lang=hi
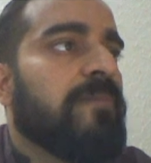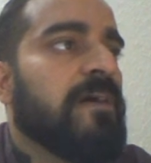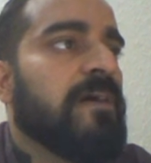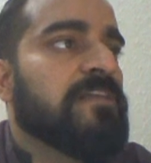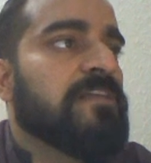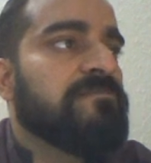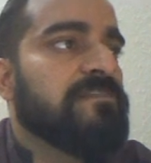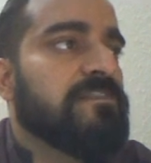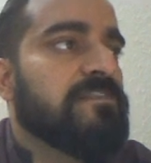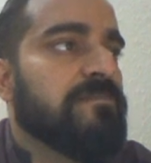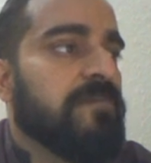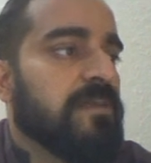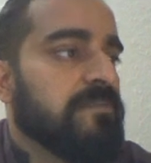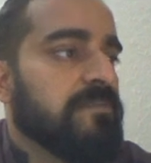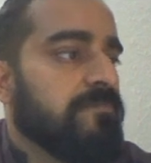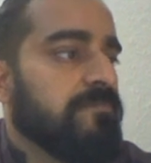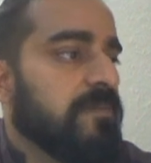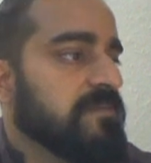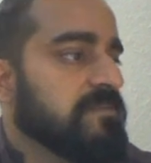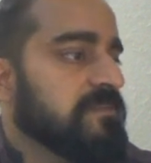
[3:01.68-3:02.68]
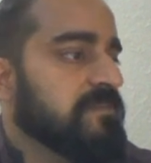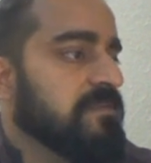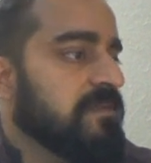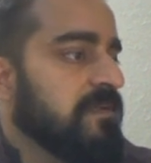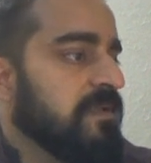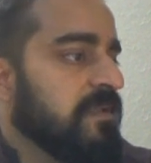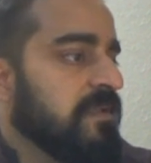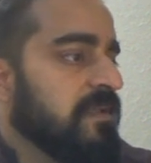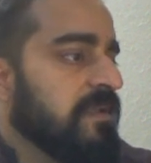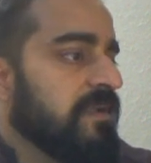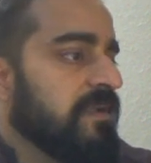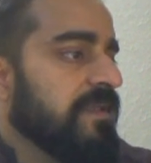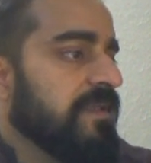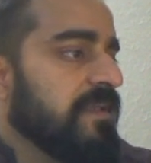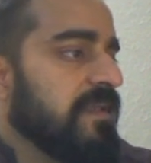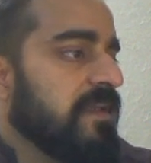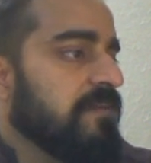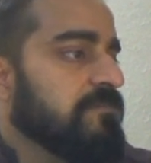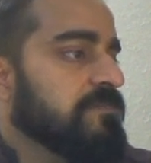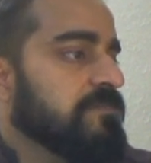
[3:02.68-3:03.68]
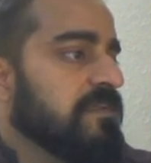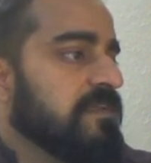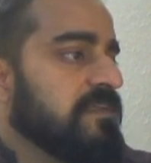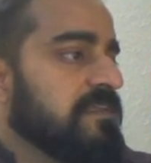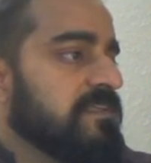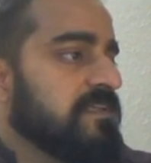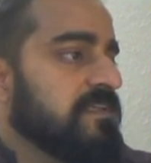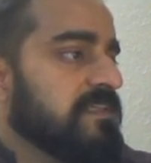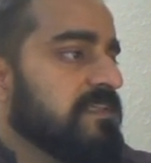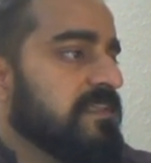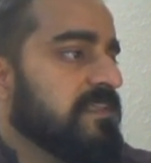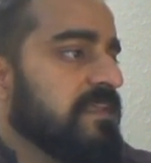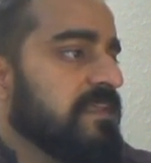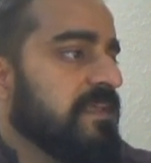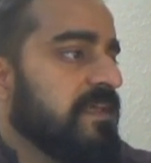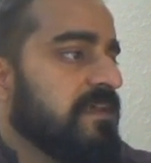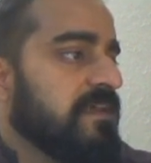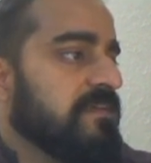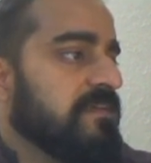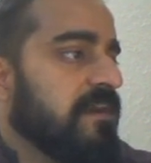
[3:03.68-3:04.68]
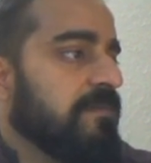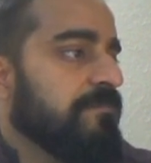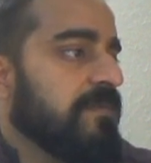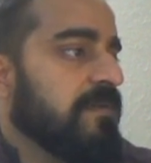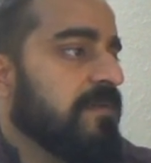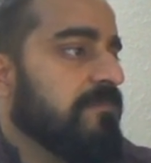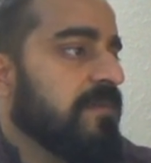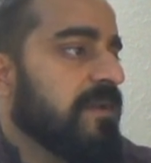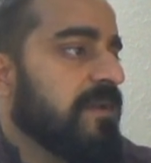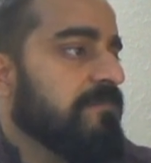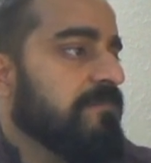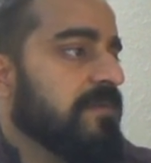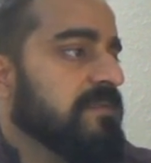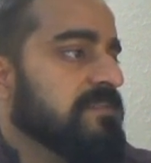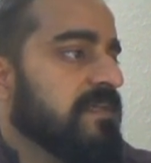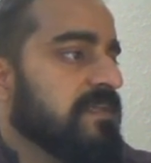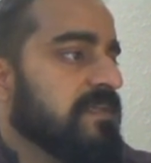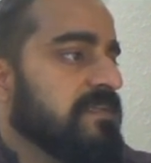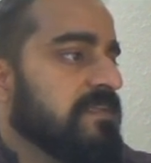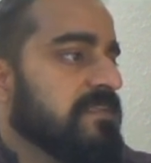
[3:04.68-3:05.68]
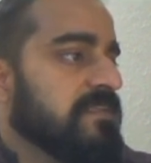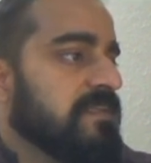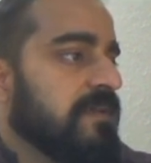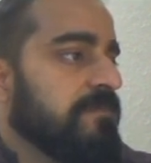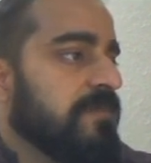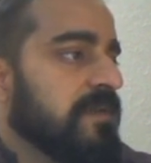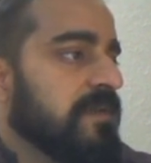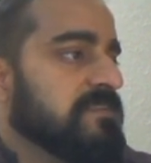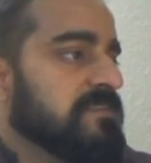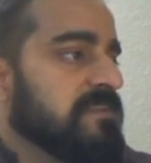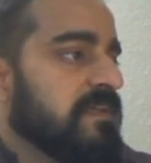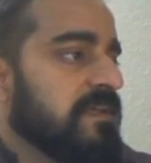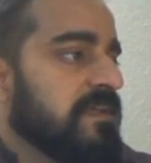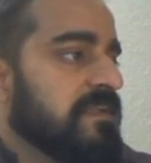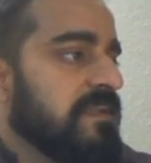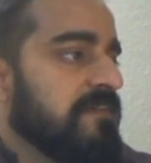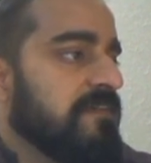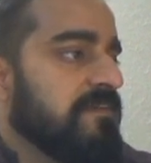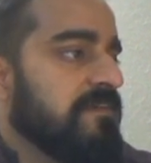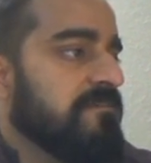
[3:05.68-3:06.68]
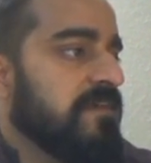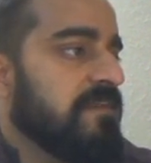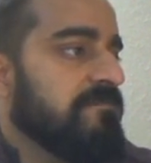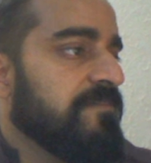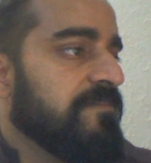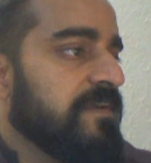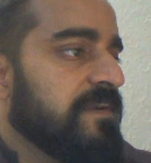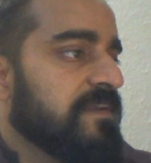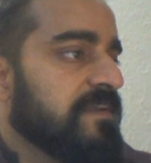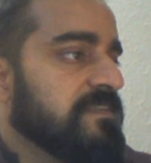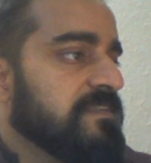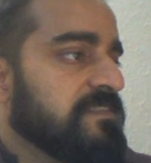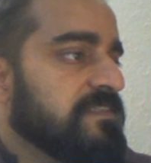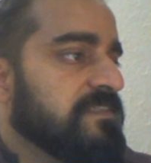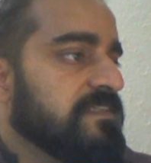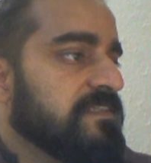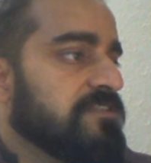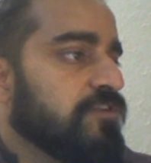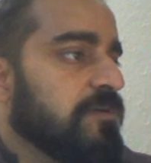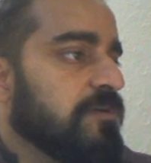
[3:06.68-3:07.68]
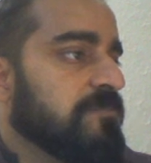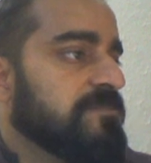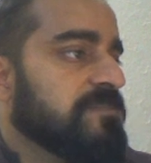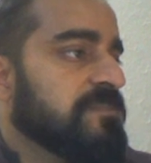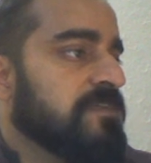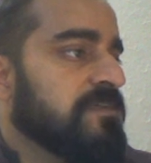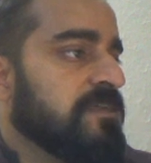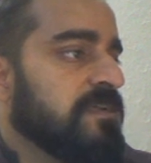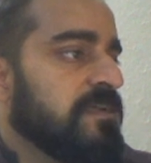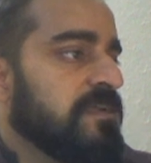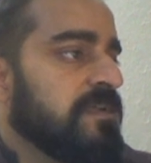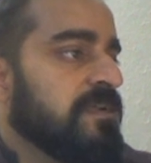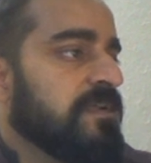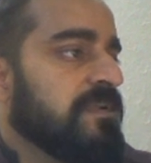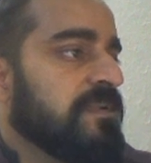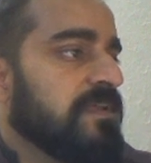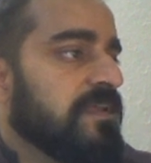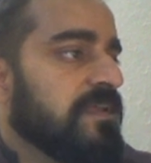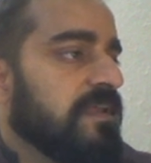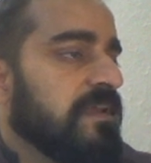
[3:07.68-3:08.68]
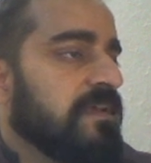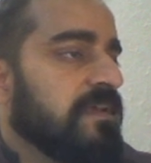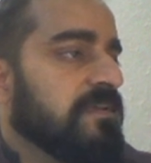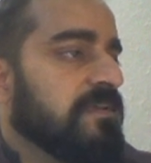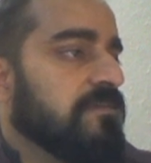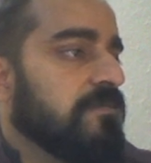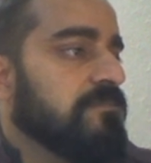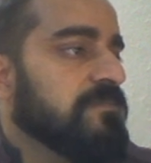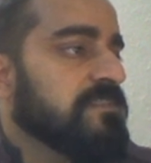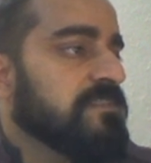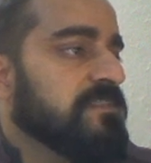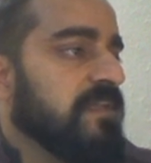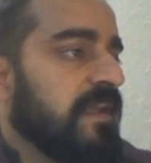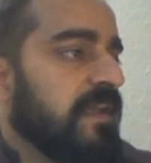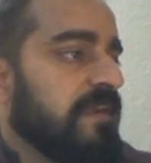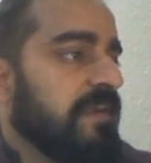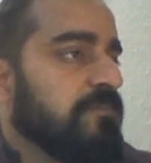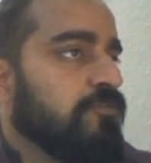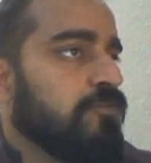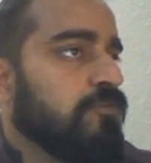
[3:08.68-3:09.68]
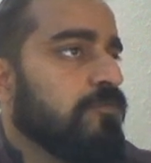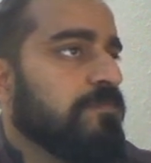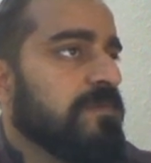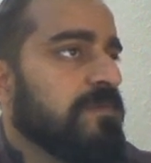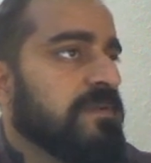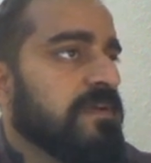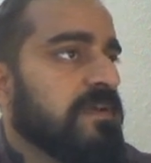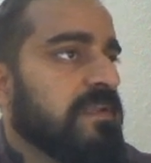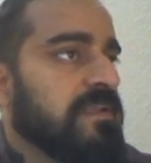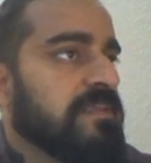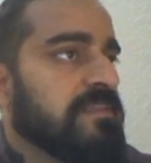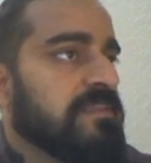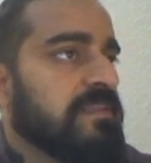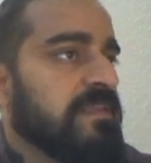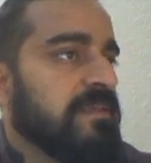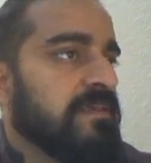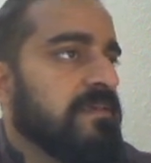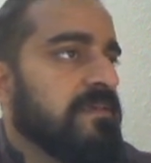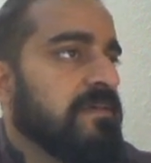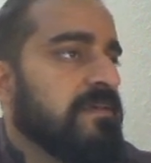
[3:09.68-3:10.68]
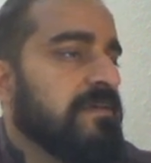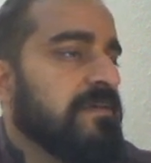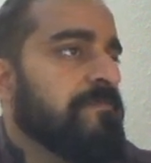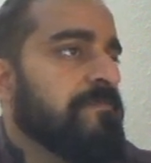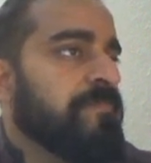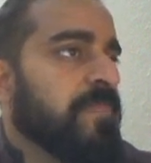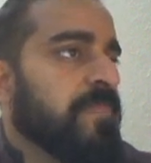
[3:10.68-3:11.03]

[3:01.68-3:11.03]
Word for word: पाँचवीं जमात पास ठीक है उसके नीचे चलते हैं यहाँ पे हमारे पास आ जाता है पाकिस्तान नेवी वेलफेयर ट्रस्ट की जॉब्स ठीक है तो हम इस ऐड को ओपन कर लेते हैं